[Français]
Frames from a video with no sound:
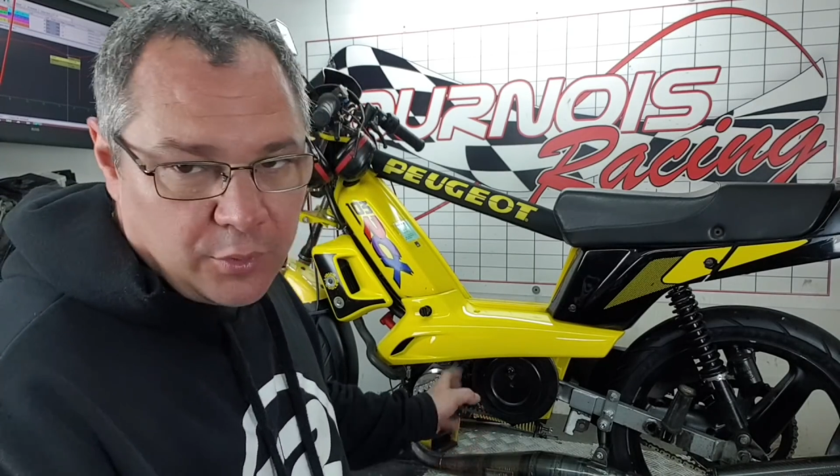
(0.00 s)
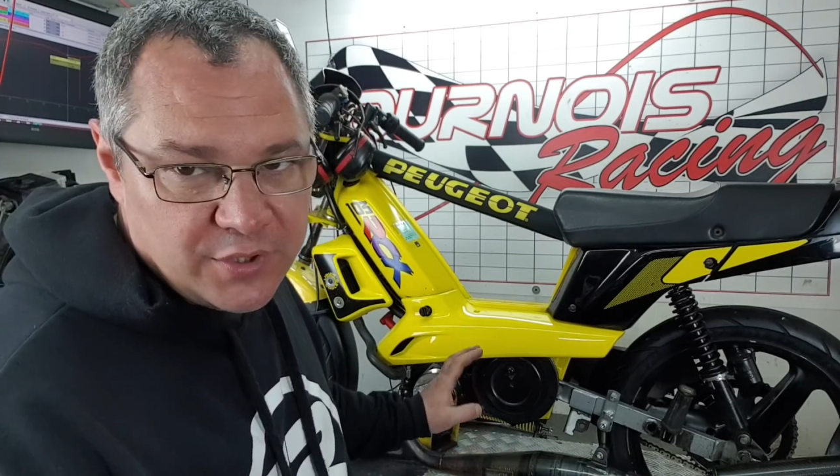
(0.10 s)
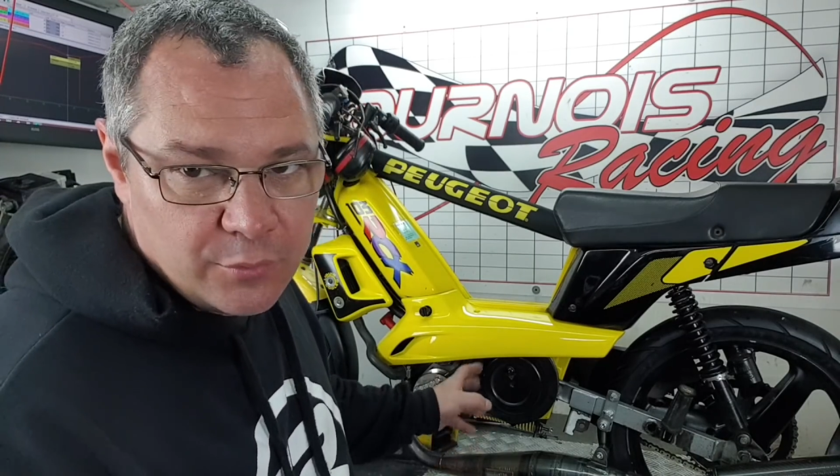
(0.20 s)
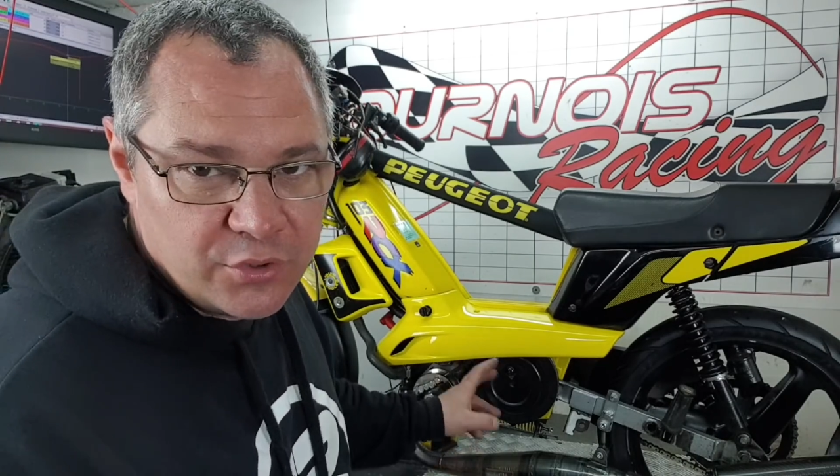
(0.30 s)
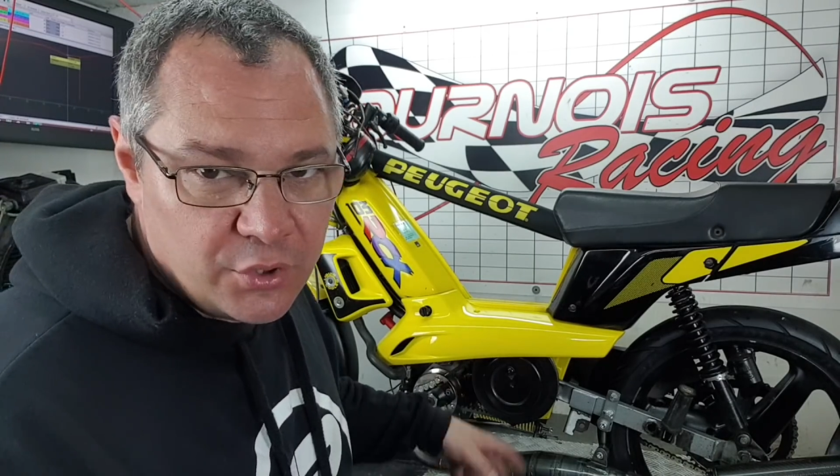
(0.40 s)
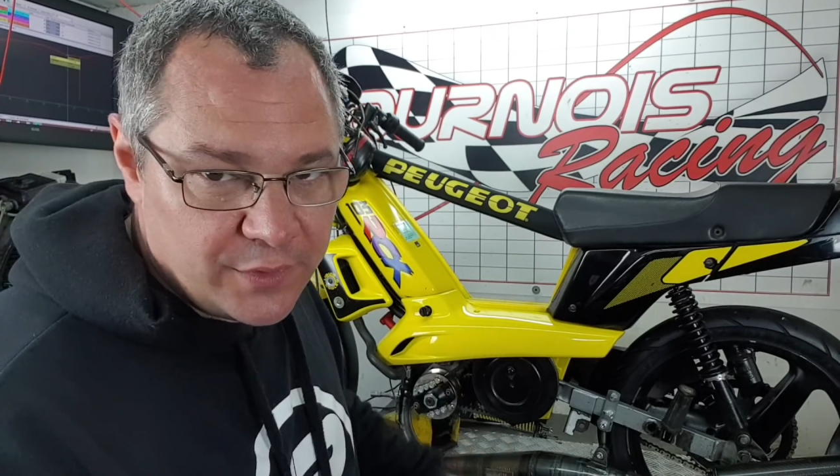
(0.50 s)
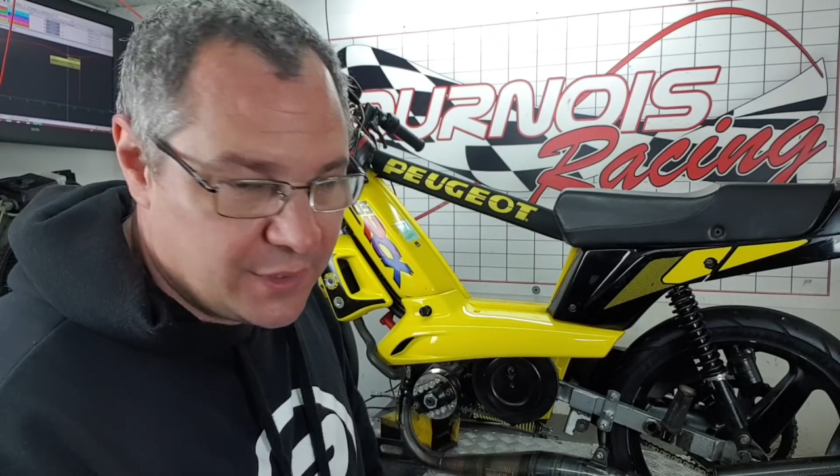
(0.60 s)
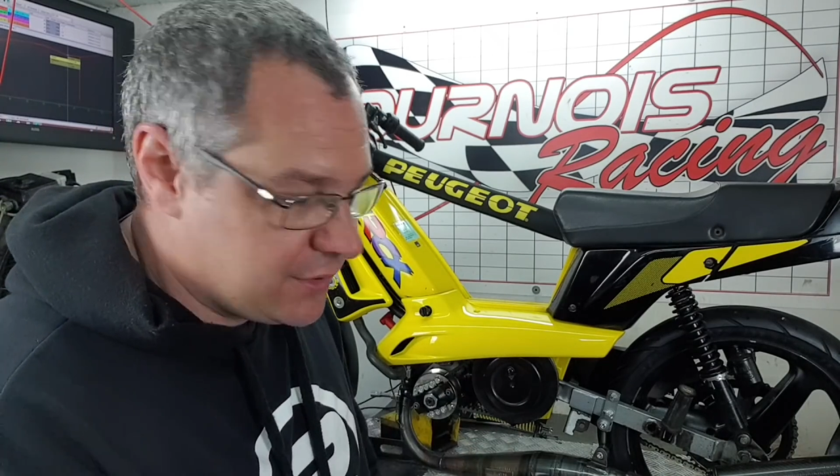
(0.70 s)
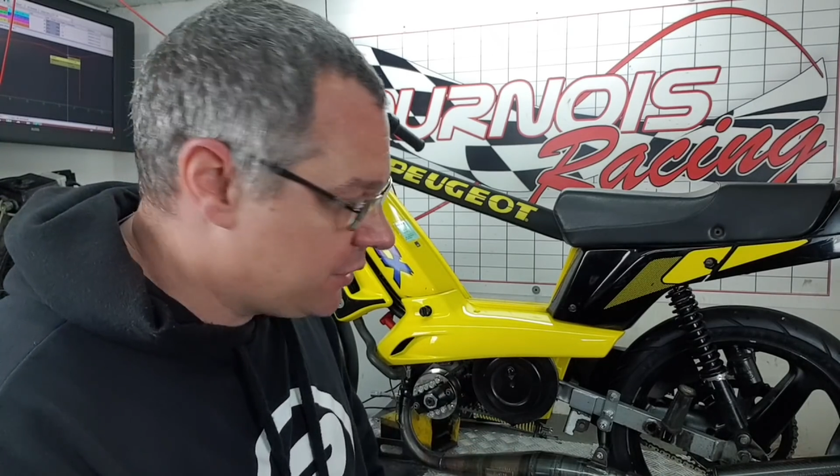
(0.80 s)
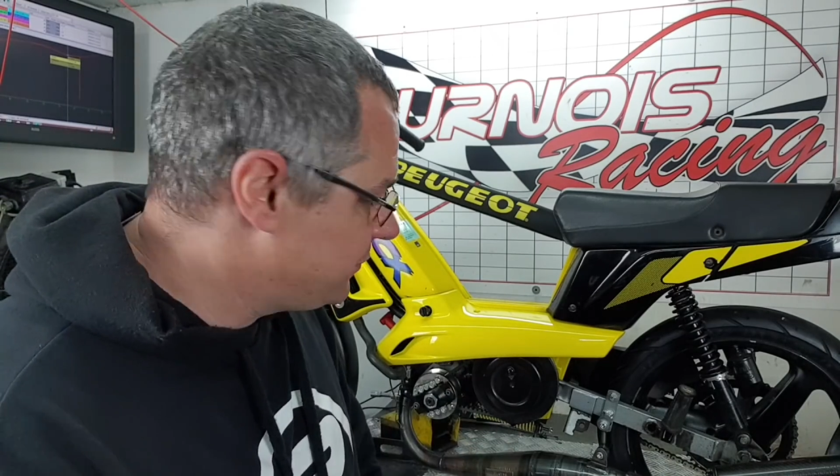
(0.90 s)
pour s'amuser, on va
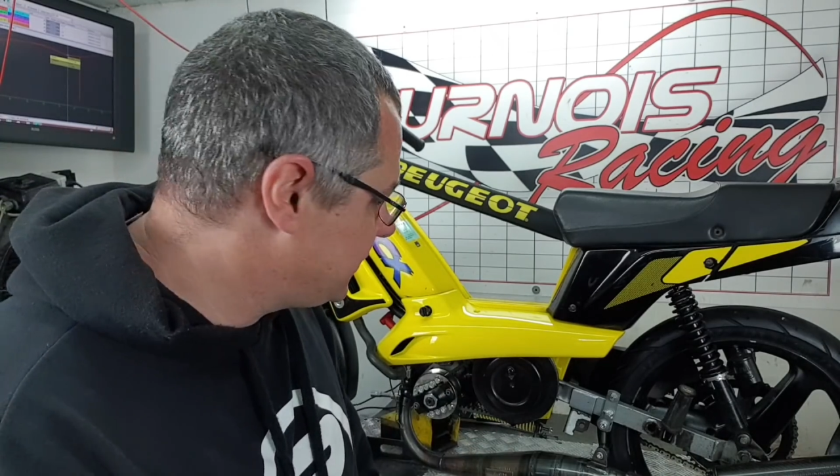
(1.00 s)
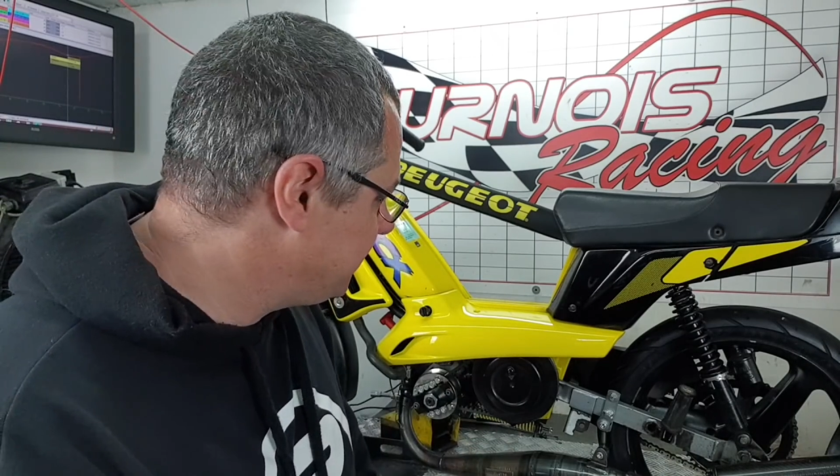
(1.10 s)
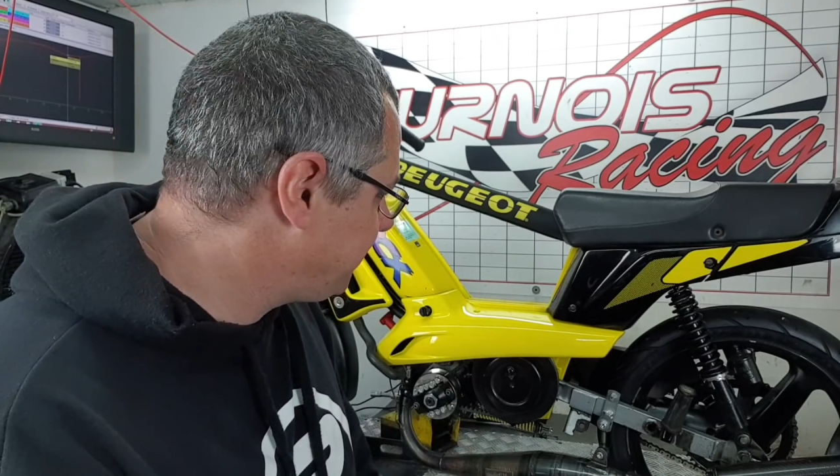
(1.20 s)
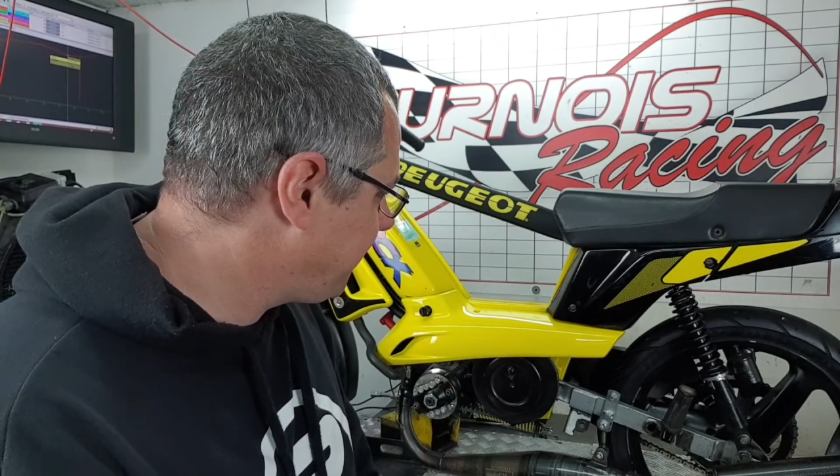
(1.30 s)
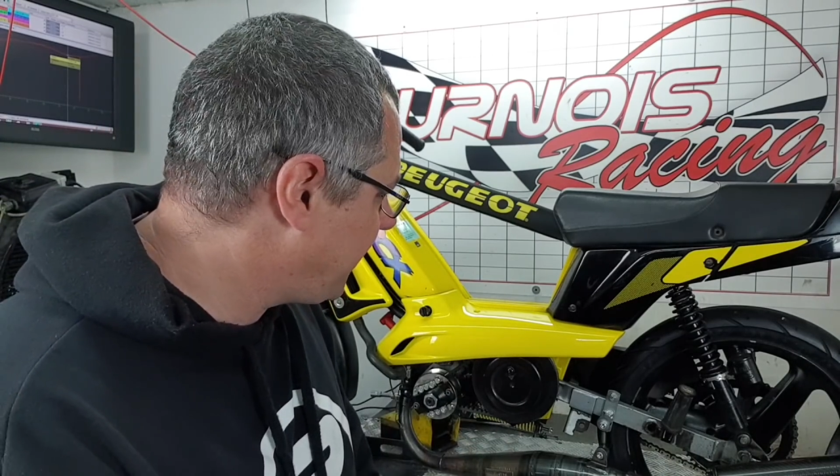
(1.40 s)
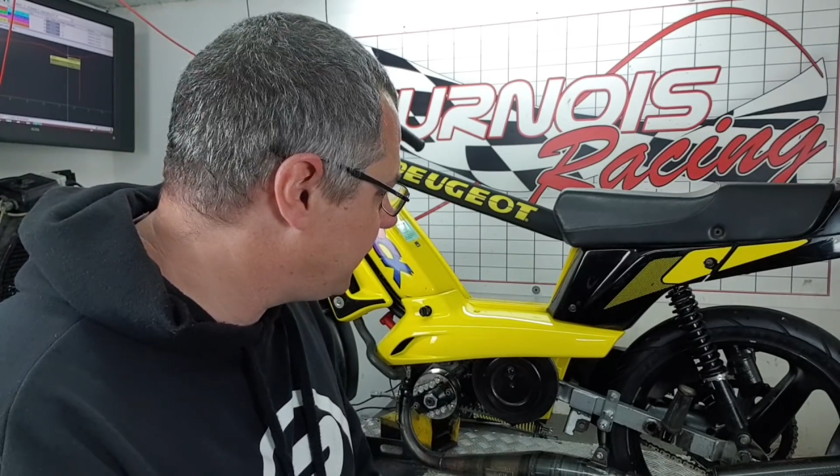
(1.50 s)
dire ça comme ça.